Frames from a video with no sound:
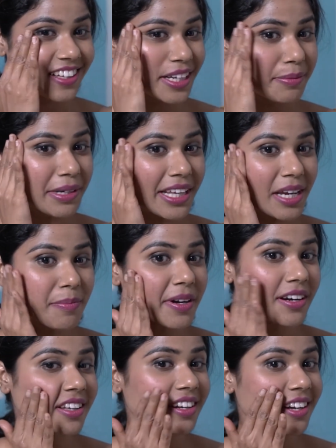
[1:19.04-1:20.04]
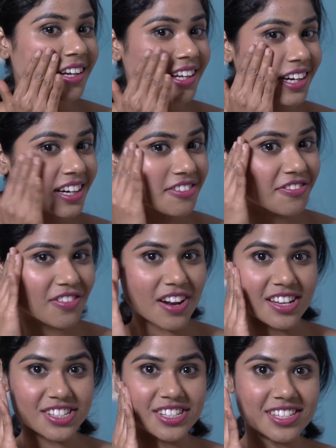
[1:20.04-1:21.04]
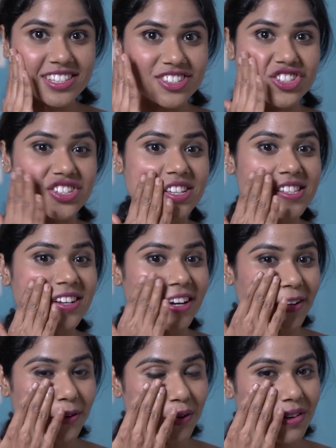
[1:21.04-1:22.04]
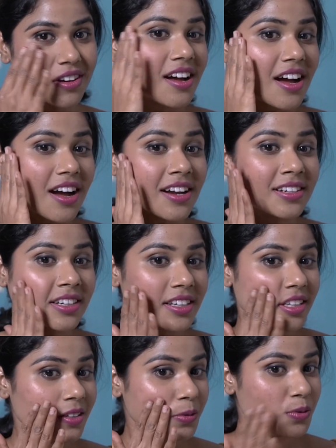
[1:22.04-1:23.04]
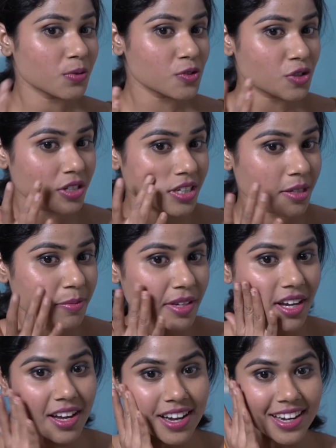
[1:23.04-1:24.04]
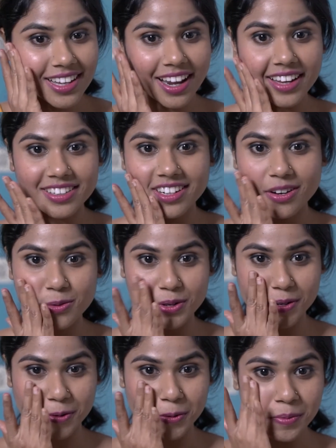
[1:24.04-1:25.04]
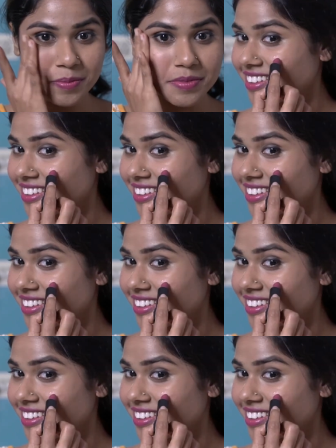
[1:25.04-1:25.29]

இப்படி நீங்கள் பண்ணுறதுனால நல்ல ஃப்ளஷ்ட் சீக்ஸ் கிடைக்கும் அண்ட் இது இன்னும் கொஞ்சம் க்ரீமியாக ஹைலைட்டடாகவும் இருக்கும்